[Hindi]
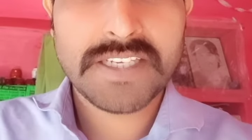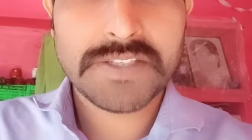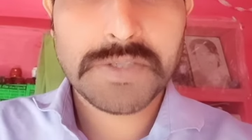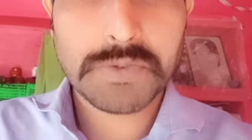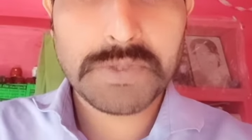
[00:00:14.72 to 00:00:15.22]

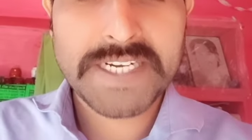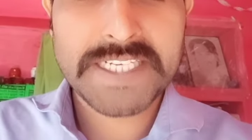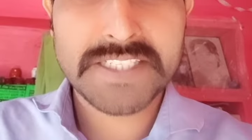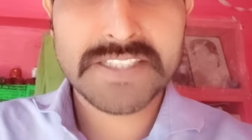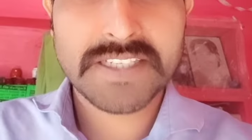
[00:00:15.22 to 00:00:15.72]

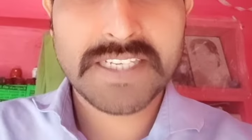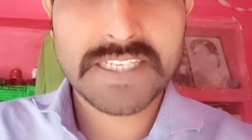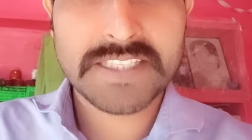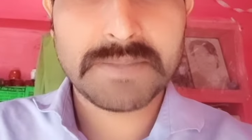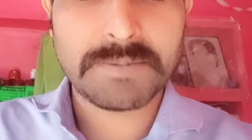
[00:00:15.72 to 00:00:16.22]
स्टूडेंट्स
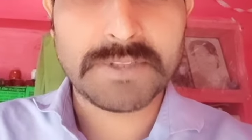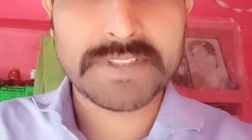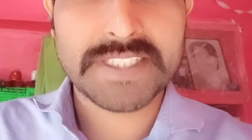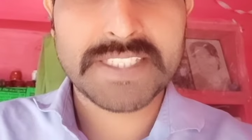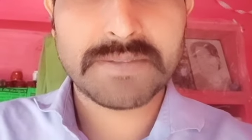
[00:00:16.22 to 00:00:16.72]
गलती
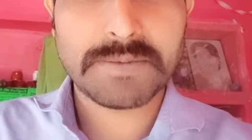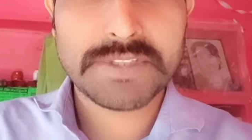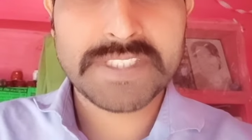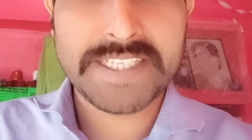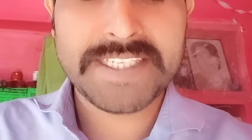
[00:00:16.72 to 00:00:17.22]
बोलते हैं वो
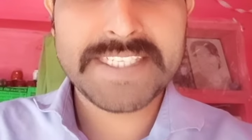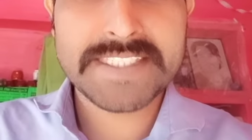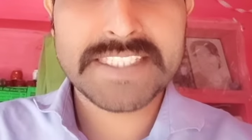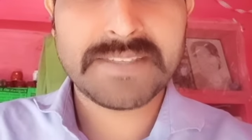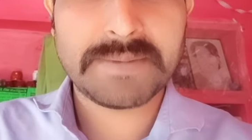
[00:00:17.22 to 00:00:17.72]

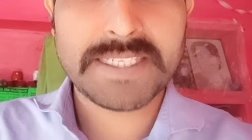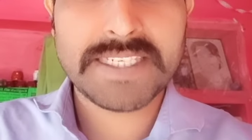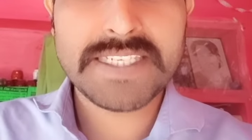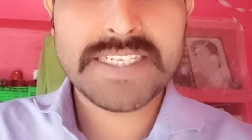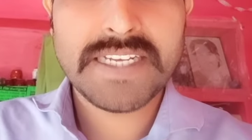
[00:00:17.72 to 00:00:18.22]
सेंटेंस है
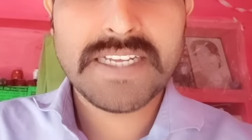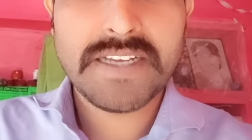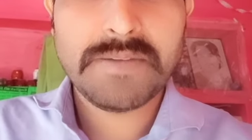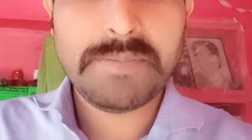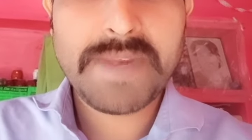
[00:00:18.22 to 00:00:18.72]
हमारा
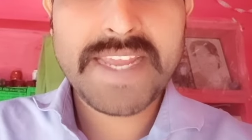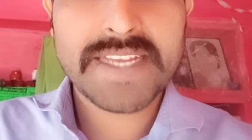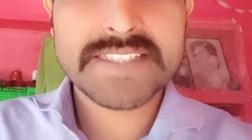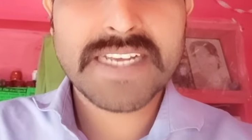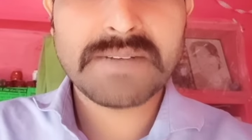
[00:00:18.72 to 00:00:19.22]
मैं
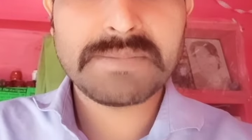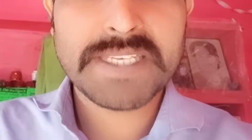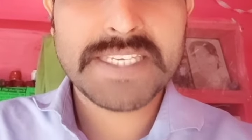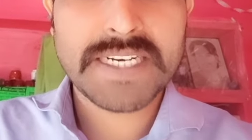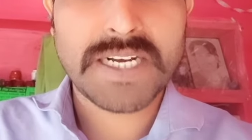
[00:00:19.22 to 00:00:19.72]
एग्जाम
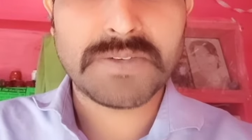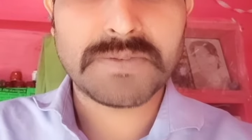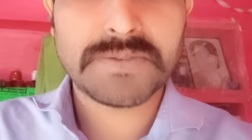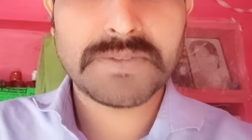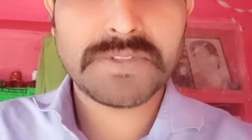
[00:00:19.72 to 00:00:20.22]
दे रहा
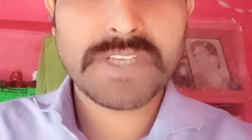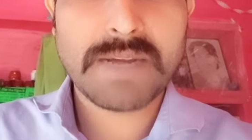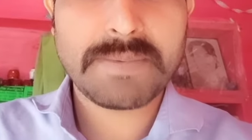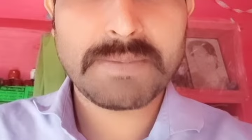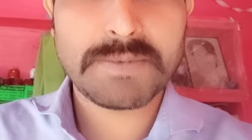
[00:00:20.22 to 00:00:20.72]
हूँ तो
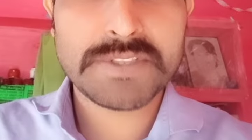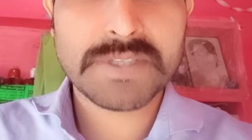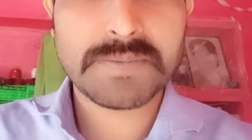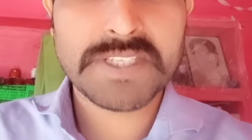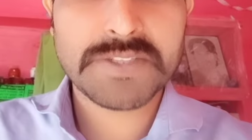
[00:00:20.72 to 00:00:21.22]
यहाँ पे मोस्ट
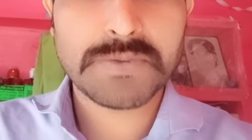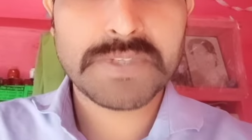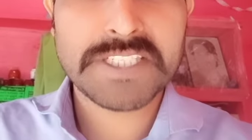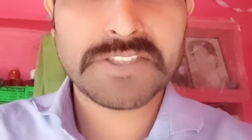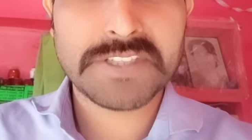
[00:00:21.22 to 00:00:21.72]
ऑफ द
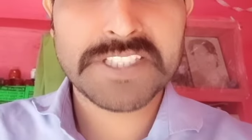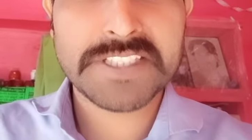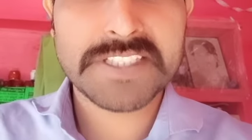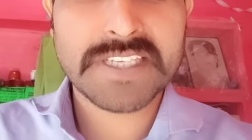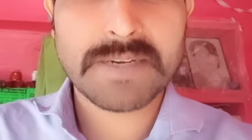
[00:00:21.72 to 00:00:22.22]
स्टूडेंट्स और
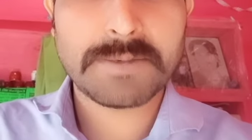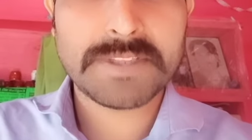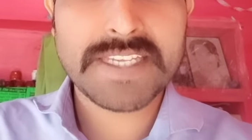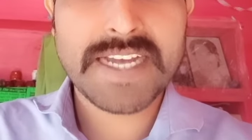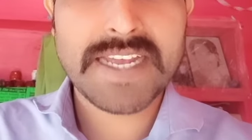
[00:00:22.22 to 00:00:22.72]
टीचर्स क्या
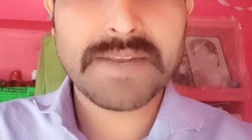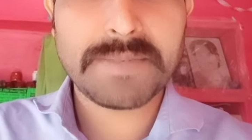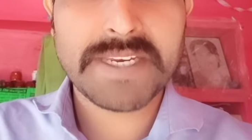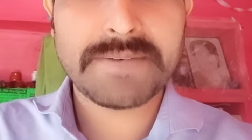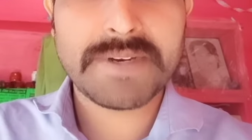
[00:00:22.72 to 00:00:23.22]
बोलते हैं आई एम
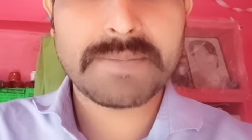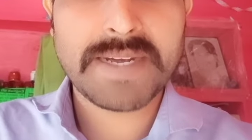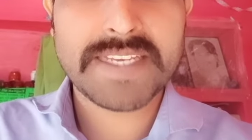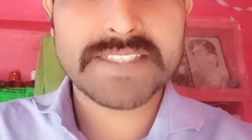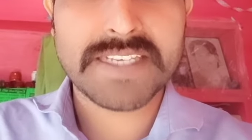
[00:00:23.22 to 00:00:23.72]
गिविंग
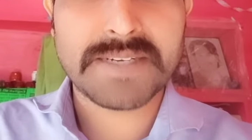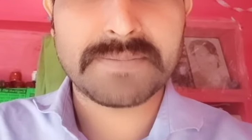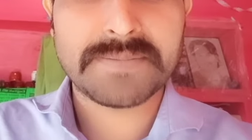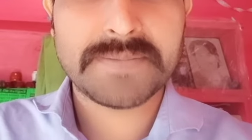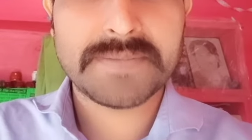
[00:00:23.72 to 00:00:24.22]
माई एग्जाम
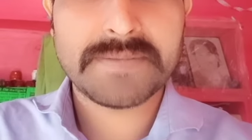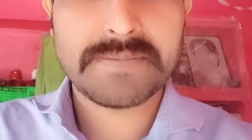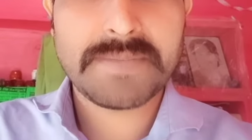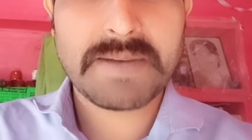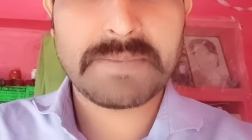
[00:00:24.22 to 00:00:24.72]

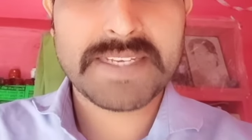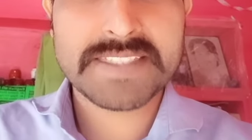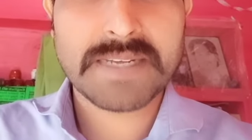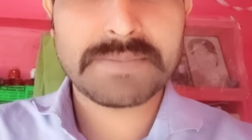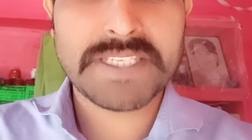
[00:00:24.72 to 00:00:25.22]
मैं अपना
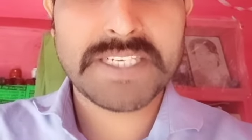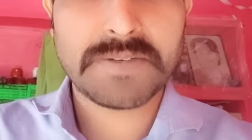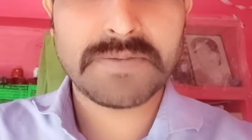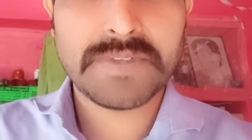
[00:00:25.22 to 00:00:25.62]
एग्जाम दे रहा हूँ